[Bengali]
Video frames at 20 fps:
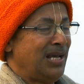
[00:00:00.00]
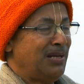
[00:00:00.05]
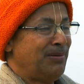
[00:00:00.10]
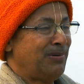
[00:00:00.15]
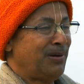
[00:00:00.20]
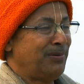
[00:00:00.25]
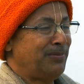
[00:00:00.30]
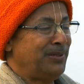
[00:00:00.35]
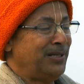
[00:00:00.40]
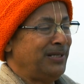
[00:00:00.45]

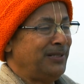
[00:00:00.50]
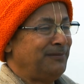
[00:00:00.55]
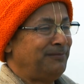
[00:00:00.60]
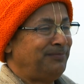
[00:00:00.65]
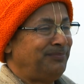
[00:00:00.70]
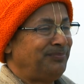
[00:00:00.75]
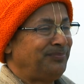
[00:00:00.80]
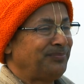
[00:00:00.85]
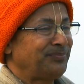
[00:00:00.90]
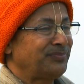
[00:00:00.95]
এইভাবে
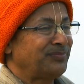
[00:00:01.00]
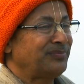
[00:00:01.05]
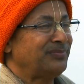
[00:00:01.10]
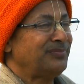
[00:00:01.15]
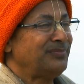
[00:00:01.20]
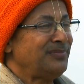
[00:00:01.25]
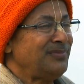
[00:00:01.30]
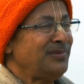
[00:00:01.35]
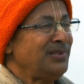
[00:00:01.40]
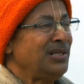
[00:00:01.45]

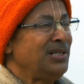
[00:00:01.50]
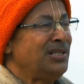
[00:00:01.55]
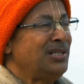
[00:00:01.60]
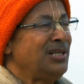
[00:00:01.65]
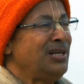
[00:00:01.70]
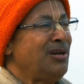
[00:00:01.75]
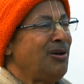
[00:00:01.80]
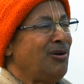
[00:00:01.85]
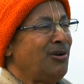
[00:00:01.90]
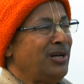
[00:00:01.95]

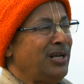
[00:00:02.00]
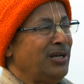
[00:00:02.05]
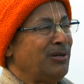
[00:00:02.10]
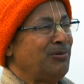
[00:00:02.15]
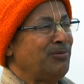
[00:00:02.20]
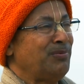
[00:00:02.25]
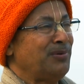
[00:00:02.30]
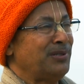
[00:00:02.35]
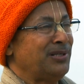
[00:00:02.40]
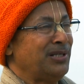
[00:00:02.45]
তিনি অনেক
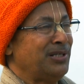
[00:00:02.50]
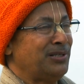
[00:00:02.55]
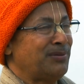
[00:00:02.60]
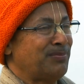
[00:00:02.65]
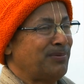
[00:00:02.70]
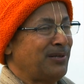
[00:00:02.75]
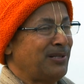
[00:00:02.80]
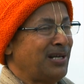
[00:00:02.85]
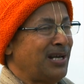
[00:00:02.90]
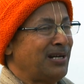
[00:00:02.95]
উপদেশ
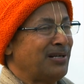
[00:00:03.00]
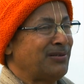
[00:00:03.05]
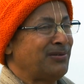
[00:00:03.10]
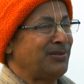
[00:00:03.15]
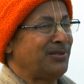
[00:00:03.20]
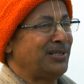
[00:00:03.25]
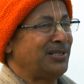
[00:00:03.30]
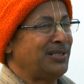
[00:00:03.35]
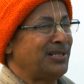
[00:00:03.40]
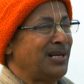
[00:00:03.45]
প্রদান
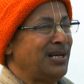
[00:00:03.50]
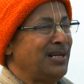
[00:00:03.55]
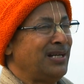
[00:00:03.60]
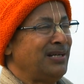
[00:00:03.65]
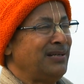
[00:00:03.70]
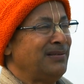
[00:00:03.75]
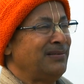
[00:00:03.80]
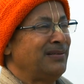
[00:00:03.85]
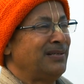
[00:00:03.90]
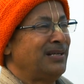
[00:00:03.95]
করেছিলেন
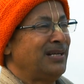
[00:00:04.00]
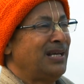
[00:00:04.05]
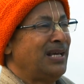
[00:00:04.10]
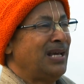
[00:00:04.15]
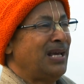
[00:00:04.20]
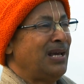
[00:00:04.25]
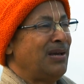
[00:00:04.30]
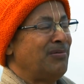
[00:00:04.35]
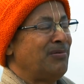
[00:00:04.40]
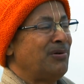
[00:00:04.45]

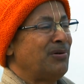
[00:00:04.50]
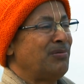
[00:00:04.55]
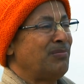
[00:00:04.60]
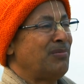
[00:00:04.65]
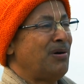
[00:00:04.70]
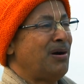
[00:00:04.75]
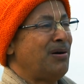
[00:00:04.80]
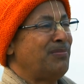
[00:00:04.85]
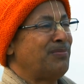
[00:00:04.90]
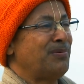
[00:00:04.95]
এবং
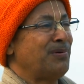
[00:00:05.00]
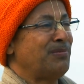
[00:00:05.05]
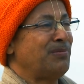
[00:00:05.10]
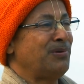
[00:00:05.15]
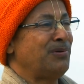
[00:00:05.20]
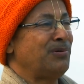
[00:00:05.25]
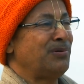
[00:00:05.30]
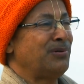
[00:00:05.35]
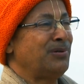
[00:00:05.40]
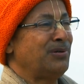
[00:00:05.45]

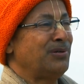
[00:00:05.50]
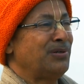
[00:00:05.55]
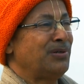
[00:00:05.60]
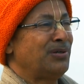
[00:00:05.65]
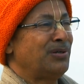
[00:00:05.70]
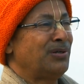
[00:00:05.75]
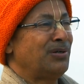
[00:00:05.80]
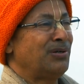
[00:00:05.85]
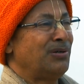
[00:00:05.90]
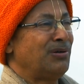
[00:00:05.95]
মহাপ্রভুর
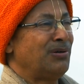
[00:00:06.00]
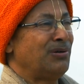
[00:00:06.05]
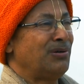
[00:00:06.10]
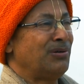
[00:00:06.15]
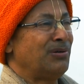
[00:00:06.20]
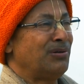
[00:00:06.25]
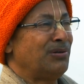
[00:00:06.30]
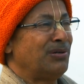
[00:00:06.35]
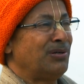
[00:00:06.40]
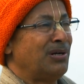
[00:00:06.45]

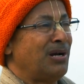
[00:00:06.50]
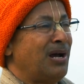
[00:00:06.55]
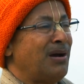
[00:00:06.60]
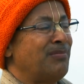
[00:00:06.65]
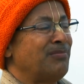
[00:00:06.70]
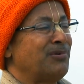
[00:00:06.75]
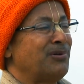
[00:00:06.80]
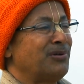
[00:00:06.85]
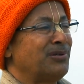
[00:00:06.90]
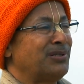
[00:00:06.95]

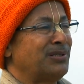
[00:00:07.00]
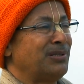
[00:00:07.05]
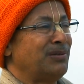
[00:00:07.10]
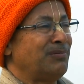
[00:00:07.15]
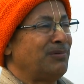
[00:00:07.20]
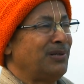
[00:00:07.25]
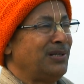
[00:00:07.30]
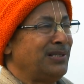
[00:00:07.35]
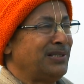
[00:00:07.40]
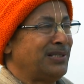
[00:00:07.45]
নাম করতে
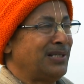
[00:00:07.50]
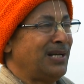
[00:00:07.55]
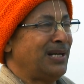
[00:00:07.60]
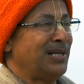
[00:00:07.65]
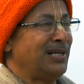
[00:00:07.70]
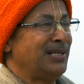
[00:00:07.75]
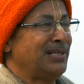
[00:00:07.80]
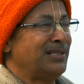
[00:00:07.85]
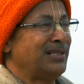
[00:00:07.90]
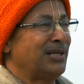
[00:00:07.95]

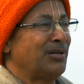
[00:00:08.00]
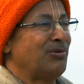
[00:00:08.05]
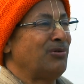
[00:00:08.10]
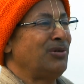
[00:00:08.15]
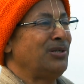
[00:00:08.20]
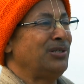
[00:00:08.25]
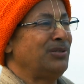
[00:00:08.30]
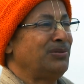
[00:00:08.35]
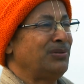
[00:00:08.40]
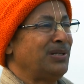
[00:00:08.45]
বলেছিলেন যে
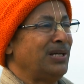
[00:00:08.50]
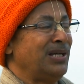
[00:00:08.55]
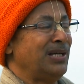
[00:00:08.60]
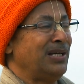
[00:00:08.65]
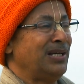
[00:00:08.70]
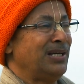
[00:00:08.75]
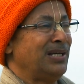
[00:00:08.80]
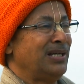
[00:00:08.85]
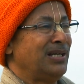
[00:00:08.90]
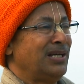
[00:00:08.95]
কলিযুগে
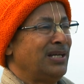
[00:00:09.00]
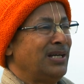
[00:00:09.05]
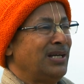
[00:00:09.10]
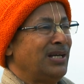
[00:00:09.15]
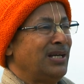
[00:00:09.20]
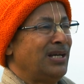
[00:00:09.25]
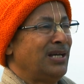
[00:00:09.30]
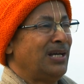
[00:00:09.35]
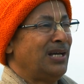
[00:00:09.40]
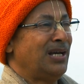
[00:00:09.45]

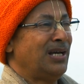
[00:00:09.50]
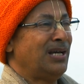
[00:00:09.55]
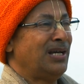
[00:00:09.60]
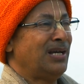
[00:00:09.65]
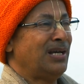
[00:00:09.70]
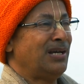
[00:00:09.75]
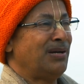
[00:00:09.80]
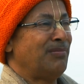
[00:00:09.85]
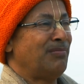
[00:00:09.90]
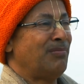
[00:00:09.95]

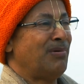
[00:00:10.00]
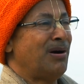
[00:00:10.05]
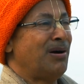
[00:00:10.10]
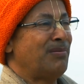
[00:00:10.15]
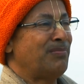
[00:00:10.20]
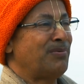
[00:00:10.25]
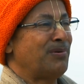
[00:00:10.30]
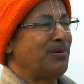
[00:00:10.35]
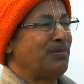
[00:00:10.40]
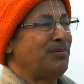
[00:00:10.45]
হ্যাঁ
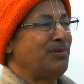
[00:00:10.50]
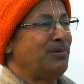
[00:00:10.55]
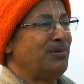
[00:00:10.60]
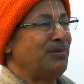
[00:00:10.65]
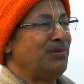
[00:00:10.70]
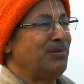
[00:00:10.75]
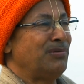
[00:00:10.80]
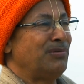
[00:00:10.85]
মহাপ্রভু